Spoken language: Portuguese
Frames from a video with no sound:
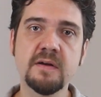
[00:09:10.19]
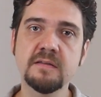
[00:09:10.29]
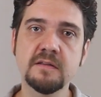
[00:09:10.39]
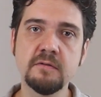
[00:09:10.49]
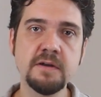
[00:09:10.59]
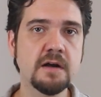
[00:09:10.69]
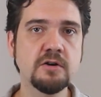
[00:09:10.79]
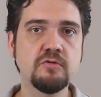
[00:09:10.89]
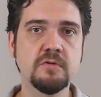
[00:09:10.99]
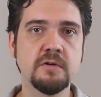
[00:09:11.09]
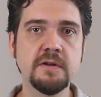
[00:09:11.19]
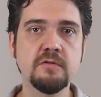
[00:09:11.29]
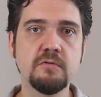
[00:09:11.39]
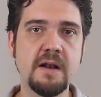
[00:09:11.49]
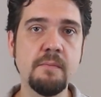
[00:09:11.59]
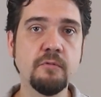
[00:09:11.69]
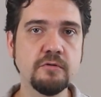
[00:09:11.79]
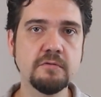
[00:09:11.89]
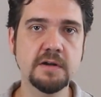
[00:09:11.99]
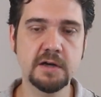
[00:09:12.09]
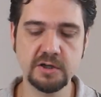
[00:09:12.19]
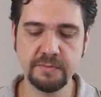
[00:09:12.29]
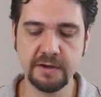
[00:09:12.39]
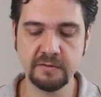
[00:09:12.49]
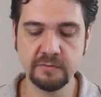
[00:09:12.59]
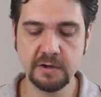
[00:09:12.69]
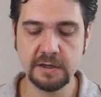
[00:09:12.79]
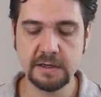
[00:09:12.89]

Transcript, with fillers: mas não encaixou, não entrou. Ele é muito grande mesmo.